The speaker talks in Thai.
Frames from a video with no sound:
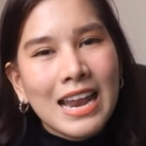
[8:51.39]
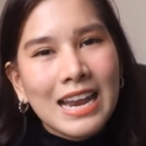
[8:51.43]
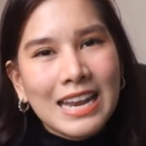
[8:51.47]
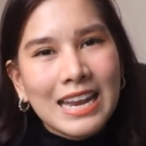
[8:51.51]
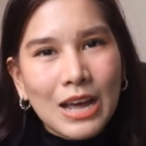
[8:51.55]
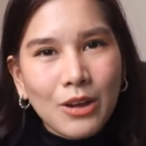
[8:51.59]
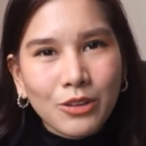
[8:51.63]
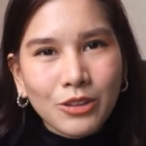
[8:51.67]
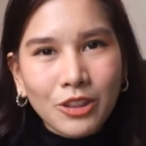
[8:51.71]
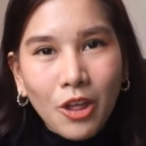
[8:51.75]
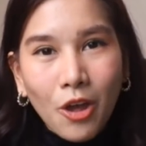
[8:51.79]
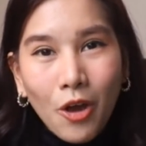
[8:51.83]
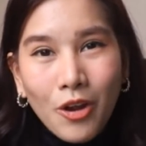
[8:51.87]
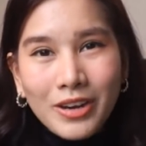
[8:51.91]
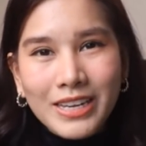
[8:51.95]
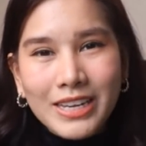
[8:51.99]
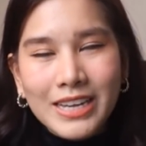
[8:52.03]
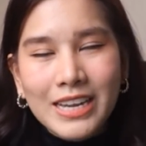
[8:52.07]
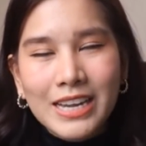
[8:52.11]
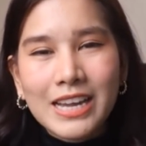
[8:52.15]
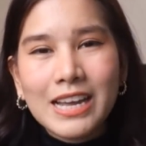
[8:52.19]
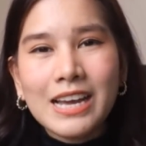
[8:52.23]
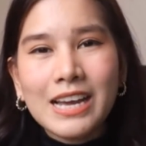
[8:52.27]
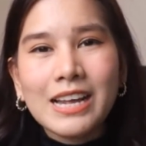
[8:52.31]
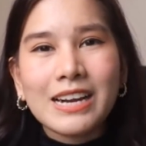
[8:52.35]
แล้วตอน
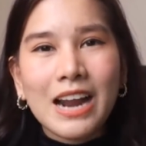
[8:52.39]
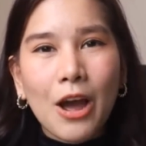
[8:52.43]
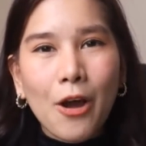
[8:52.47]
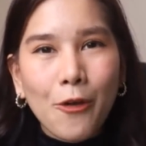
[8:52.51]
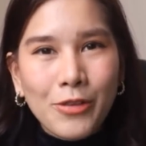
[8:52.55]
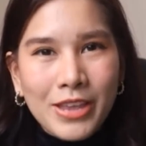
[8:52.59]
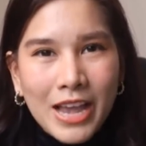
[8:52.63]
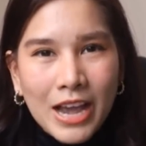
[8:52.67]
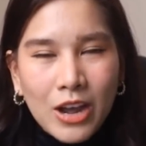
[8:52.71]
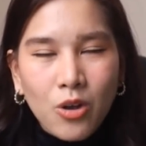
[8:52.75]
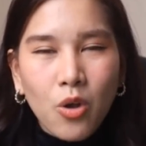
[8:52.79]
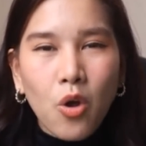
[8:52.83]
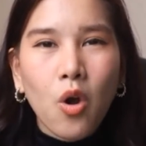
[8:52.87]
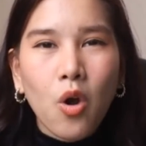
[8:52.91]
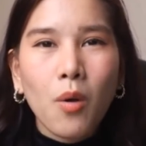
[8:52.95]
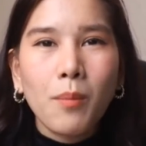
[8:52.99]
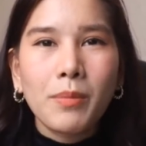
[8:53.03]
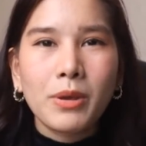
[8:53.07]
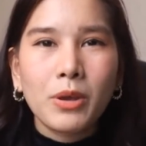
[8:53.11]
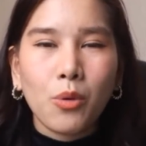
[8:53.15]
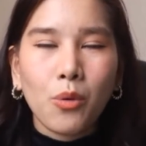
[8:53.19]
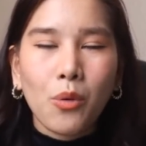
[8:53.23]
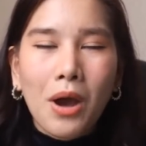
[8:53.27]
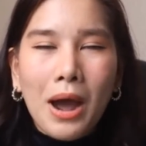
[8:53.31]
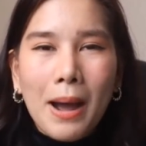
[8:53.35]
นี้เรายังคง
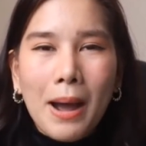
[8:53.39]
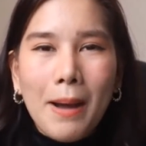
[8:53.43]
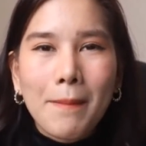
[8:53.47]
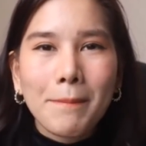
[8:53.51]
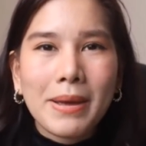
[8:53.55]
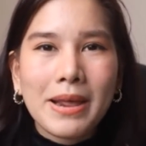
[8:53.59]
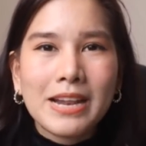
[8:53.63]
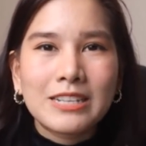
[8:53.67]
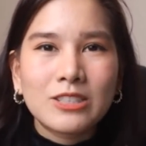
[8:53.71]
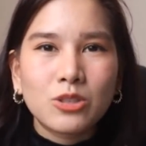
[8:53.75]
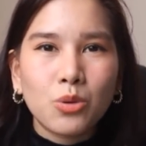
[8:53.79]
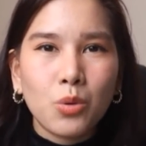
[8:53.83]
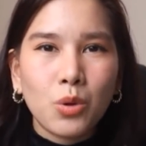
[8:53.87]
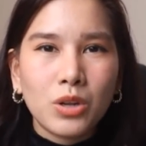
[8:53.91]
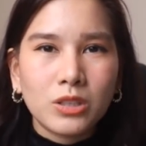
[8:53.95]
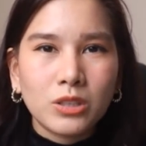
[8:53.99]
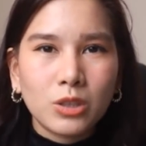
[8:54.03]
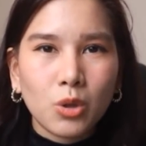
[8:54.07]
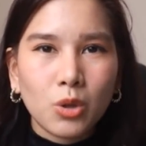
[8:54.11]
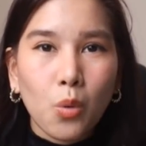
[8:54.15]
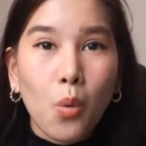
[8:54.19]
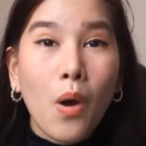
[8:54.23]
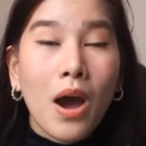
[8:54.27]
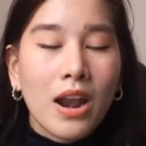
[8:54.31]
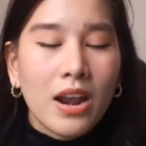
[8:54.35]
มีความเป็นส่วน
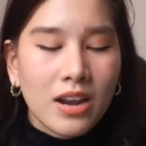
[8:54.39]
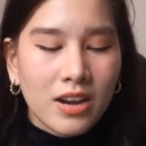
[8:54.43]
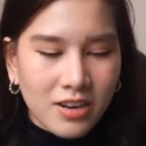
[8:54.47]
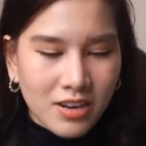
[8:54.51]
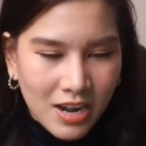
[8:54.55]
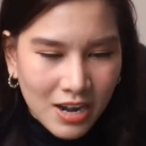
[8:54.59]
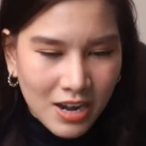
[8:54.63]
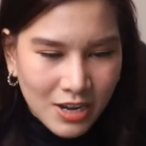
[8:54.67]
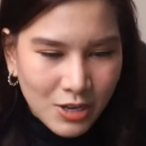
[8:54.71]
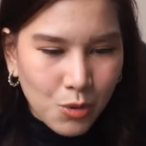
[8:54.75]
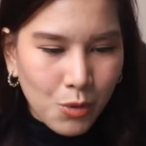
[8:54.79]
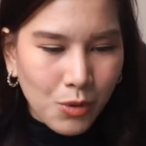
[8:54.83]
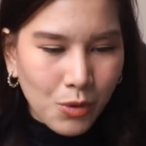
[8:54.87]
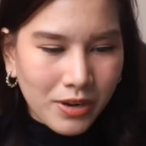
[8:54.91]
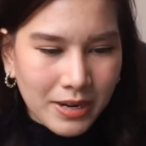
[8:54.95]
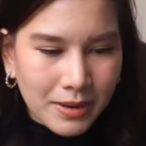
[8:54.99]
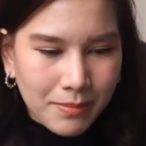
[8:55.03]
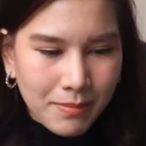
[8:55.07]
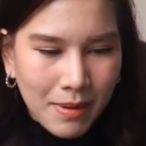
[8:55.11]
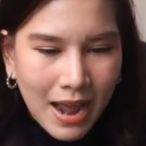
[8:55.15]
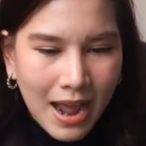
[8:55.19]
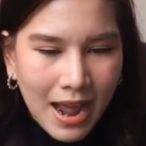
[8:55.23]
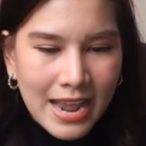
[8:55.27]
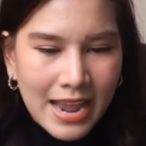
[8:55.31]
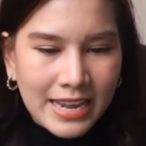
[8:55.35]
ตัวเหลืออยู่หรือ
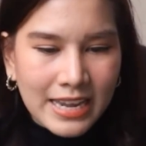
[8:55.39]
ไม่